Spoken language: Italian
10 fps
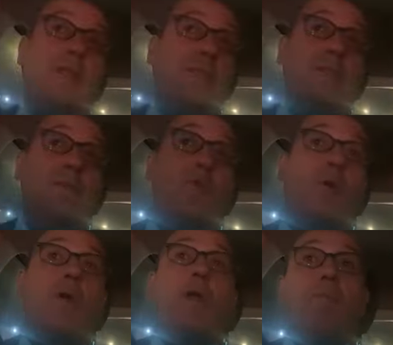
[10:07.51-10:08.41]

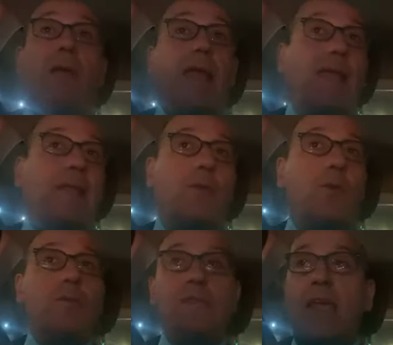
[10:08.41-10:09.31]
altissimo magari te lo
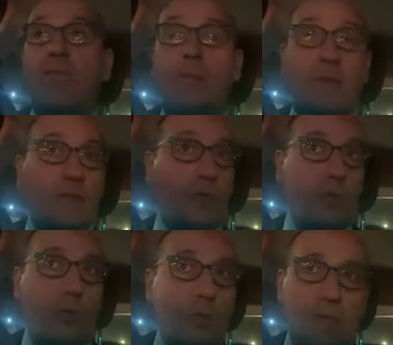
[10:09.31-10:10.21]
conservi, ma
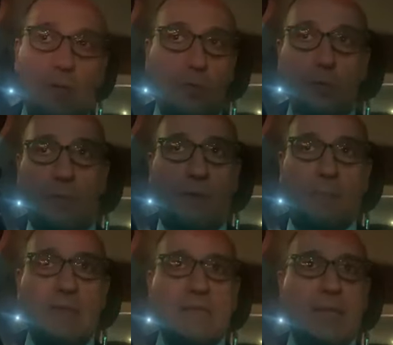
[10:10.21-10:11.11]
sono i conti che ognuno fa
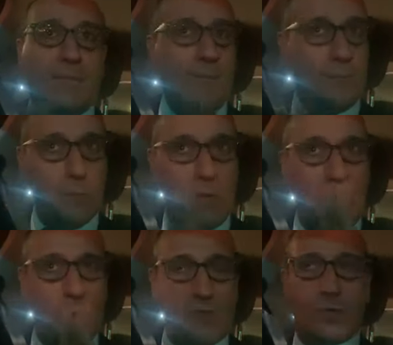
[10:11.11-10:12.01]
per sé non
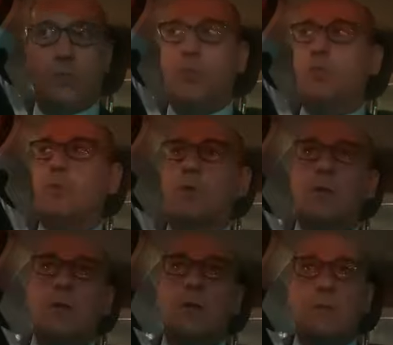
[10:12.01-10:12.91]
è questo il punto,
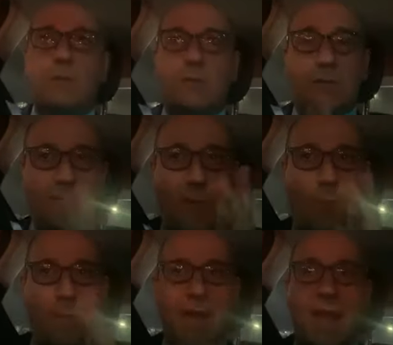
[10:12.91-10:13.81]
non
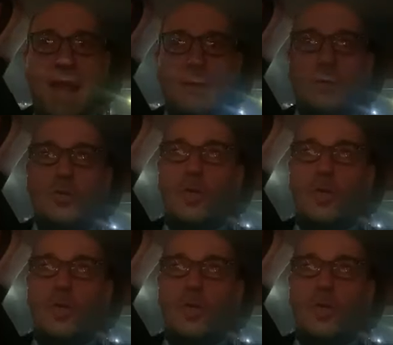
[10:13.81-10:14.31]
stiamo parlando